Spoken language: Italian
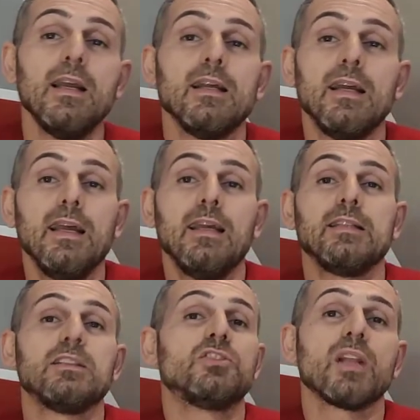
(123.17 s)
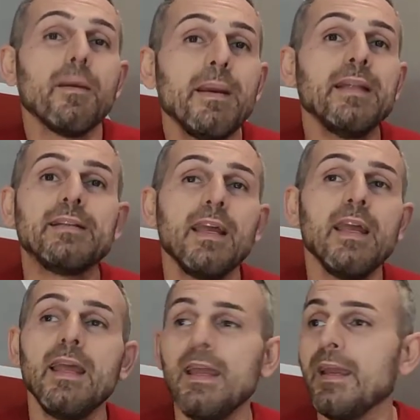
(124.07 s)
eh,
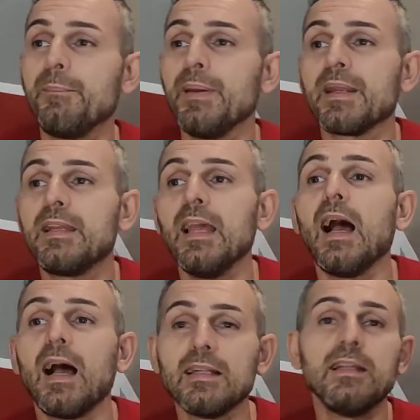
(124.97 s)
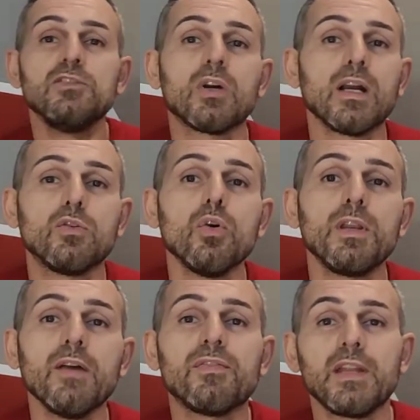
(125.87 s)
sinceramente per chi ha dei
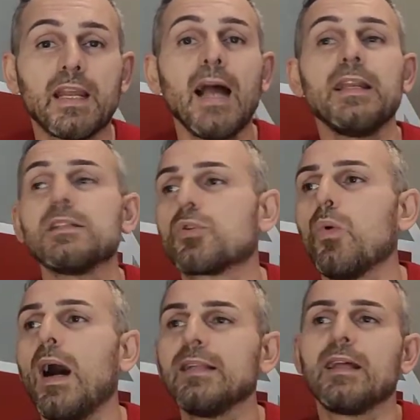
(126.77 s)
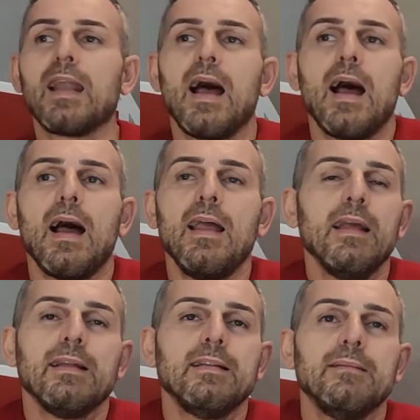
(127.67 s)
giocatori africani in squadra
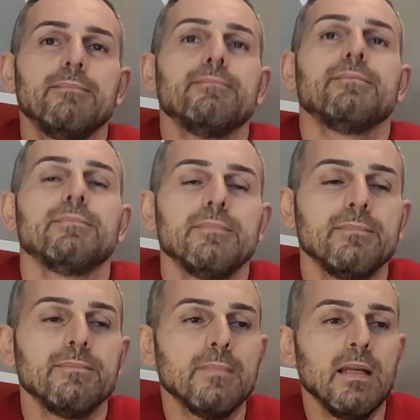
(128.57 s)
mh, mm,